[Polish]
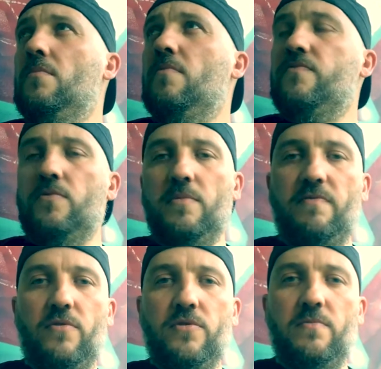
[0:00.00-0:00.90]
bo w sumie
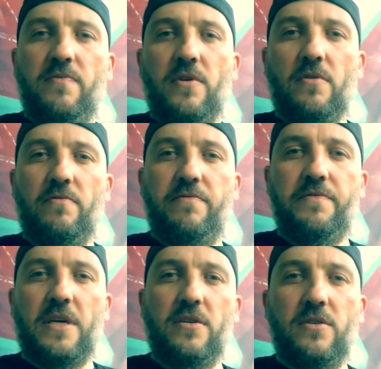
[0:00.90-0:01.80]
wchodzimy w, taką, w
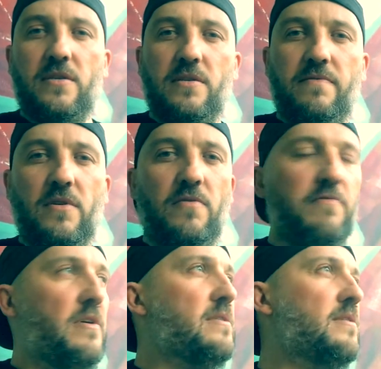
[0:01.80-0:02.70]
takie czasy, w taką
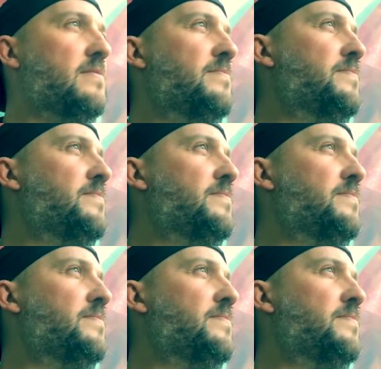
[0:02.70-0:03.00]
fazę,